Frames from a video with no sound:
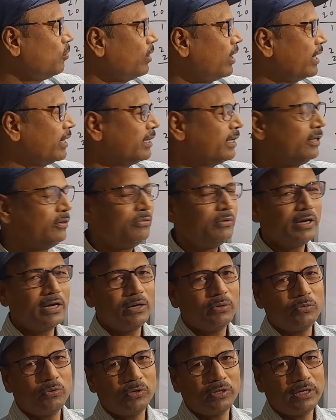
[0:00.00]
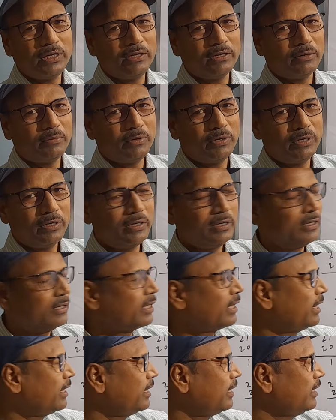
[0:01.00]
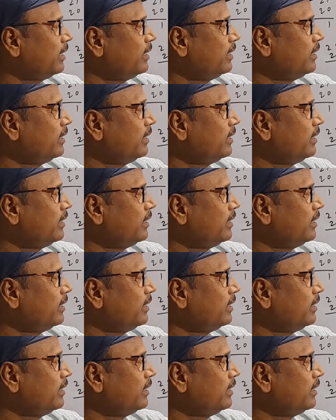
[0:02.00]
ওয়ান কিন্তু এখানে করতেই হবে তাহলে